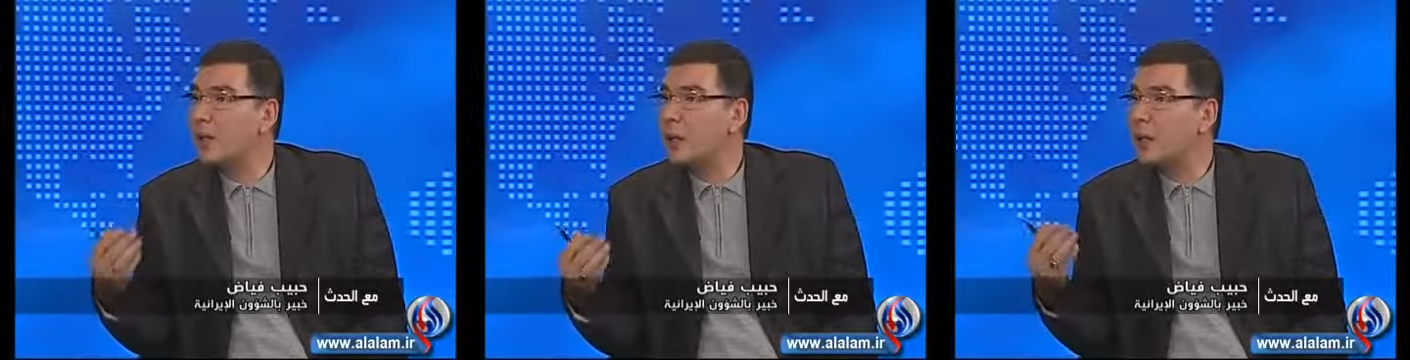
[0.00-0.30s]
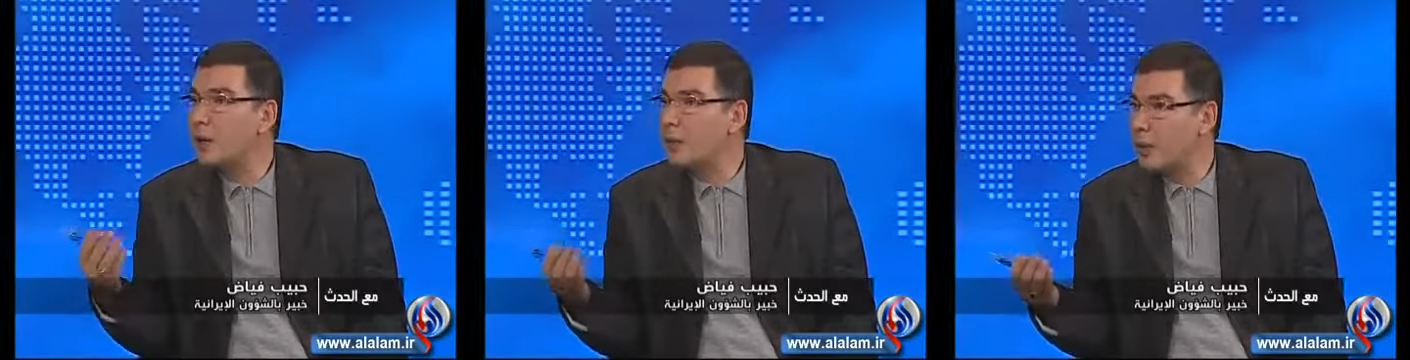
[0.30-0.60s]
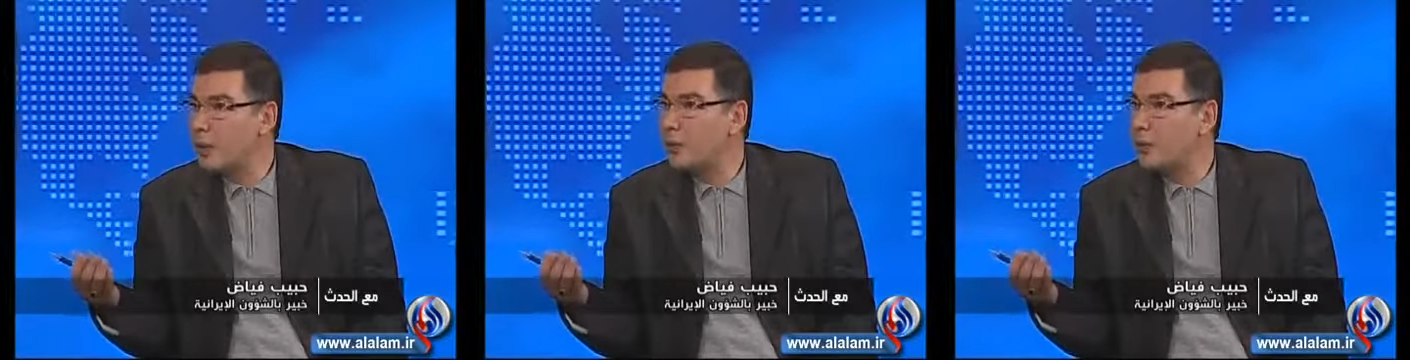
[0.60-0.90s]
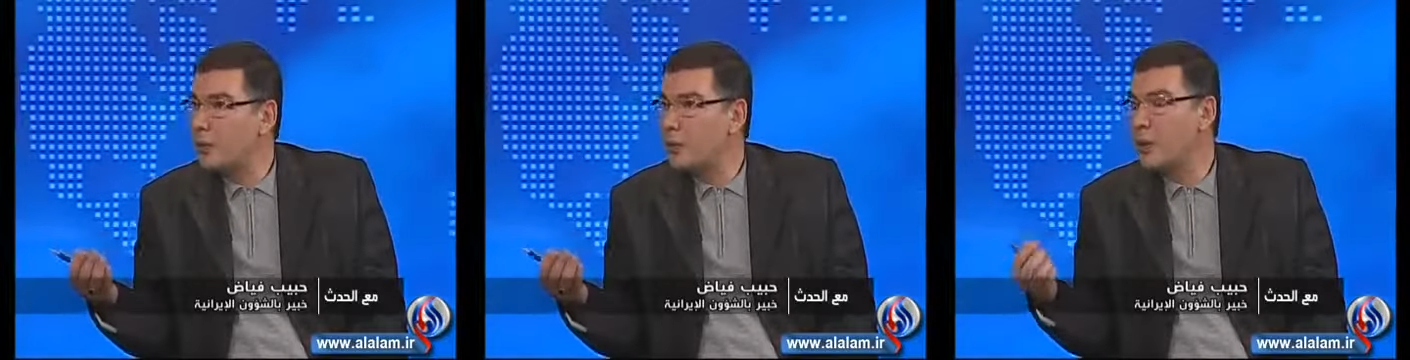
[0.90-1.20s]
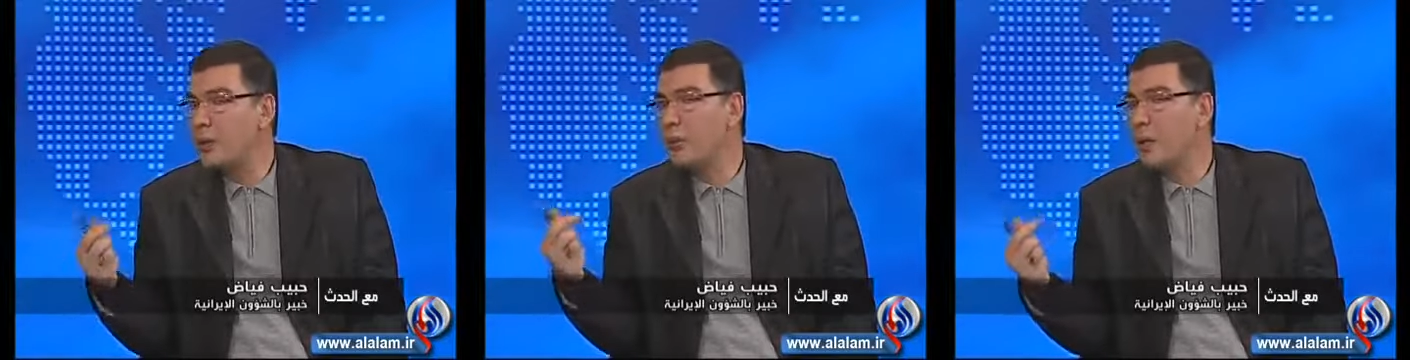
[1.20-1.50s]
على ما يبدو
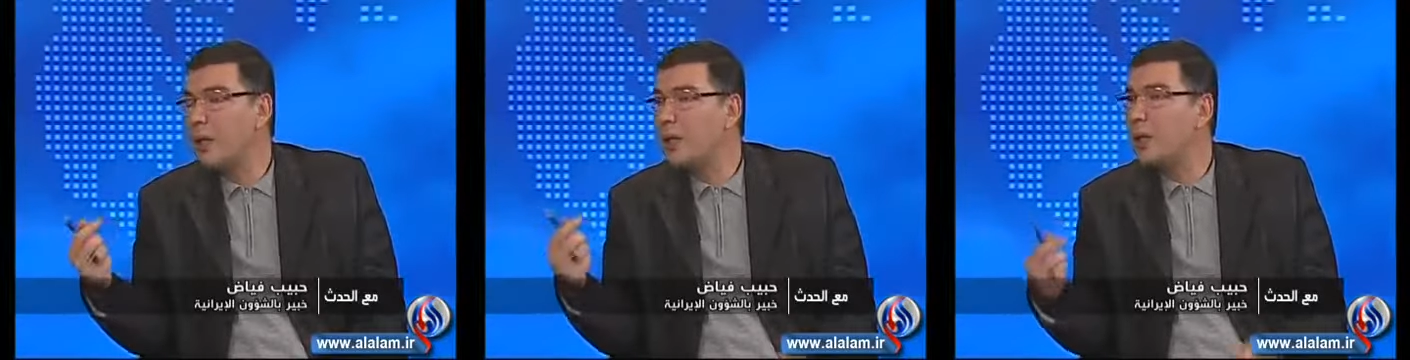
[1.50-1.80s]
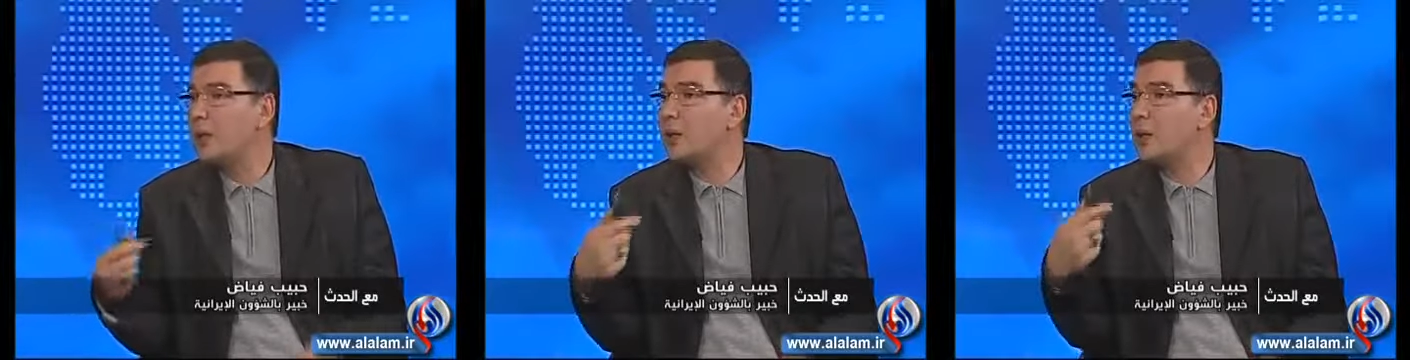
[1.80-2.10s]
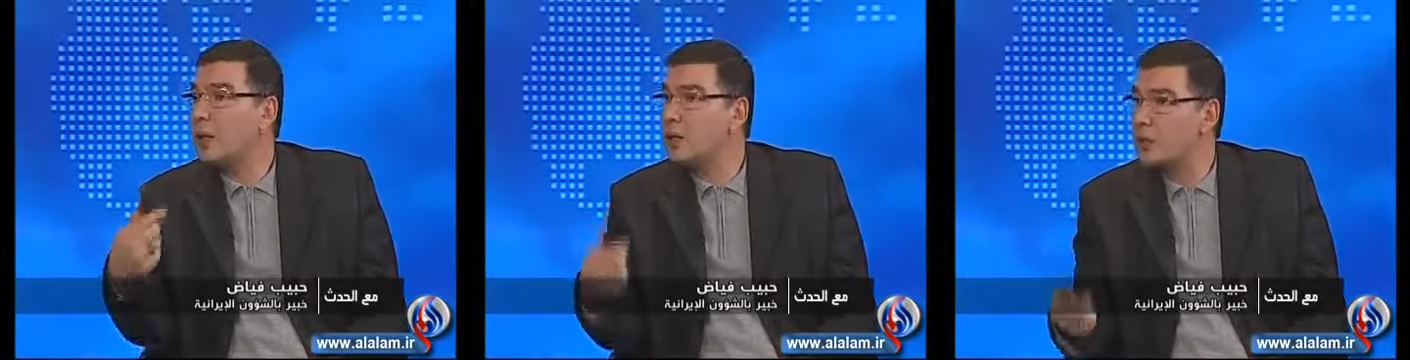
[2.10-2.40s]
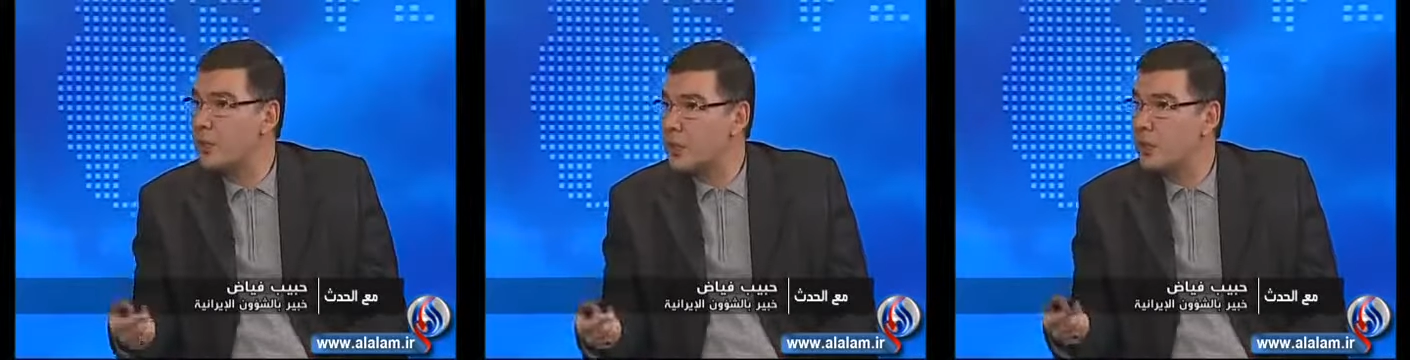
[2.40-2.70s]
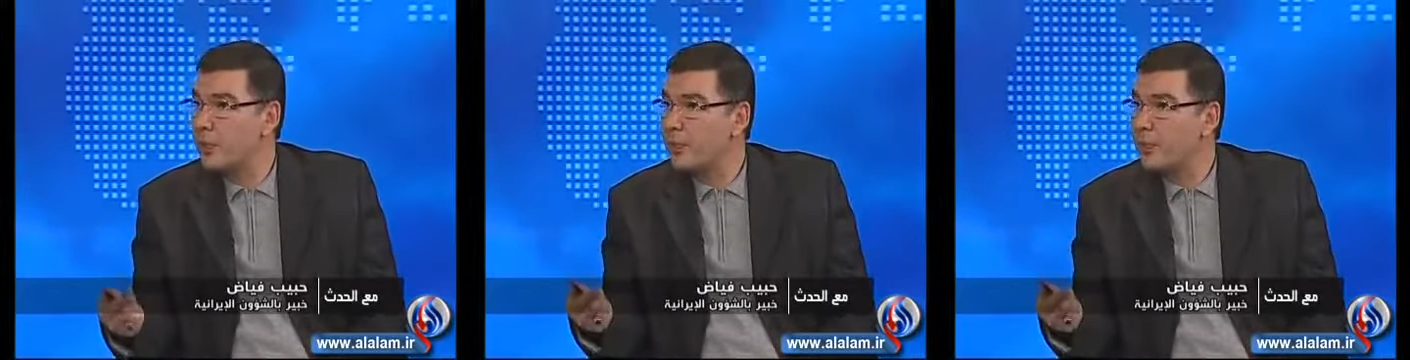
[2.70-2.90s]
إما حالة العجز